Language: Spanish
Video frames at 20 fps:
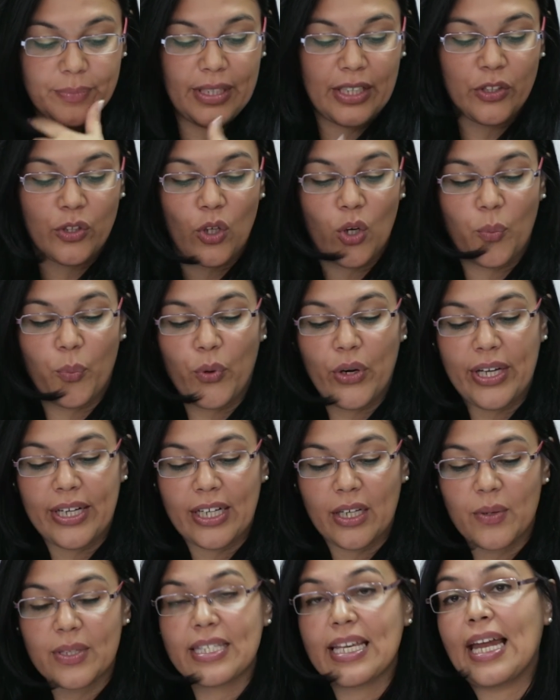Esto lo pueden
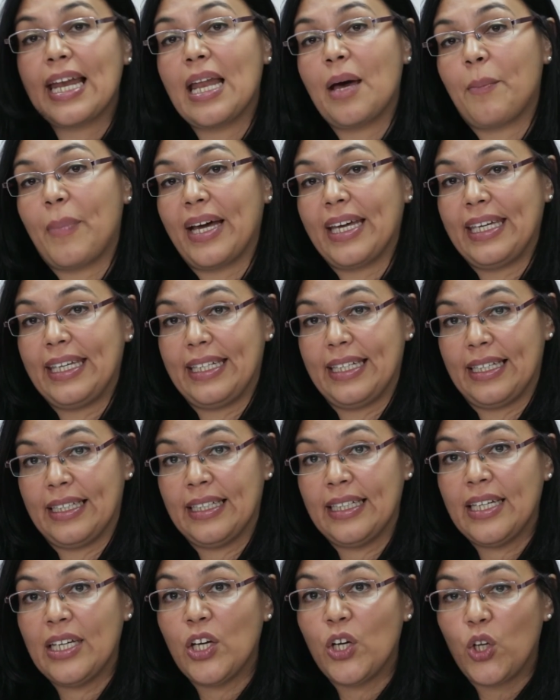revisar en la página
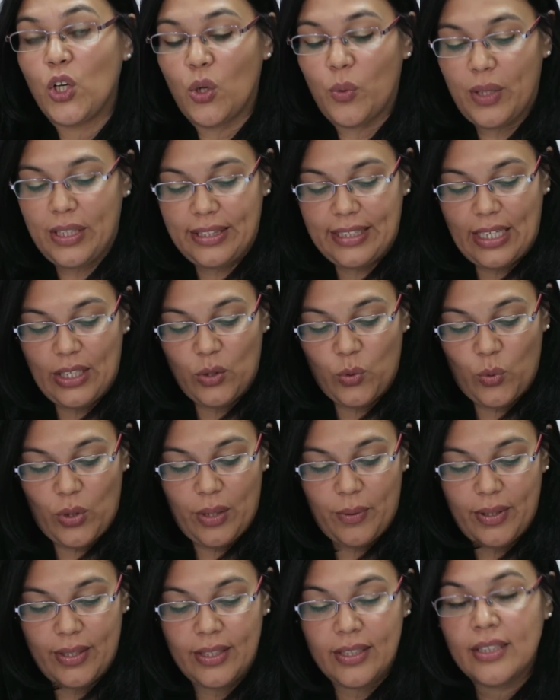
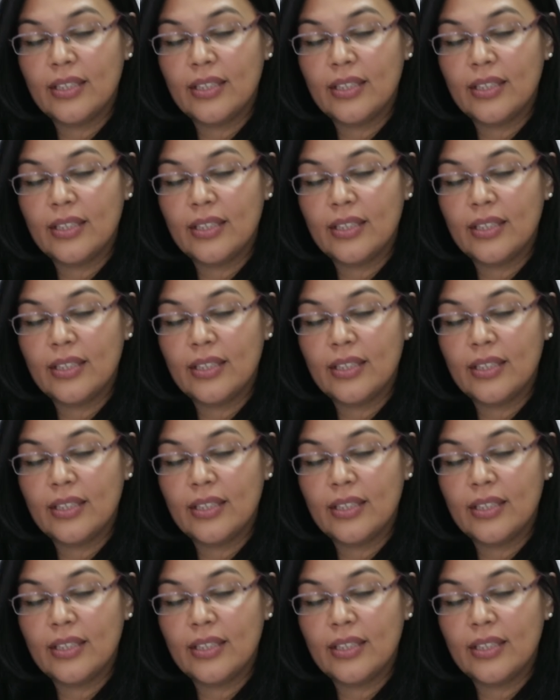99.